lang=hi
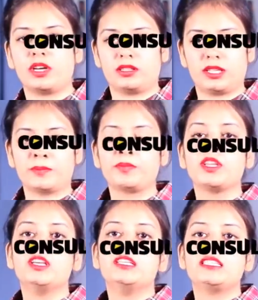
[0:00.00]
में आता है
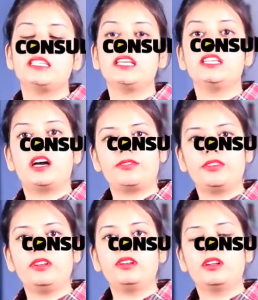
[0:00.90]
ठीक है या
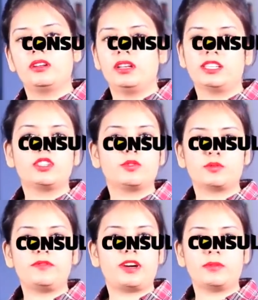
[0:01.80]
फिर लेट
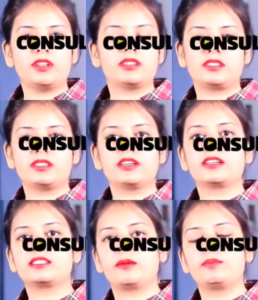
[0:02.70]
सपोज मैं फार्मा इंडस्ट्री का
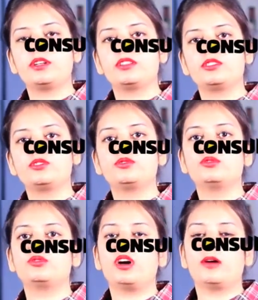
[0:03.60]
एग्जाम्पल लेती
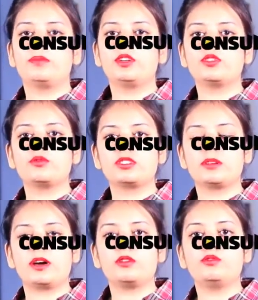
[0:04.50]
हूँ तो आपकी जो
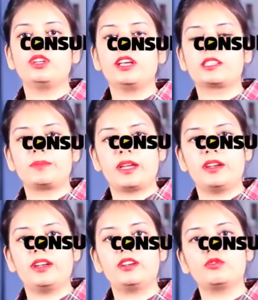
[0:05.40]
गुड्स है मान लो उनकी
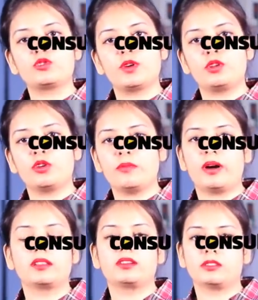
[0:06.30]
एक्सपायरी डेट कुछ महीनों के
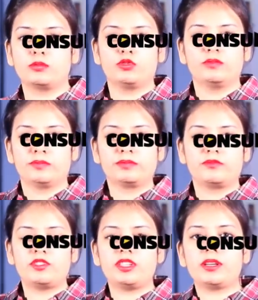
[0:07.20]
बाद खत्म हुई
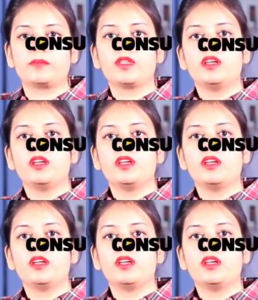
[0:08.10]
ठीक है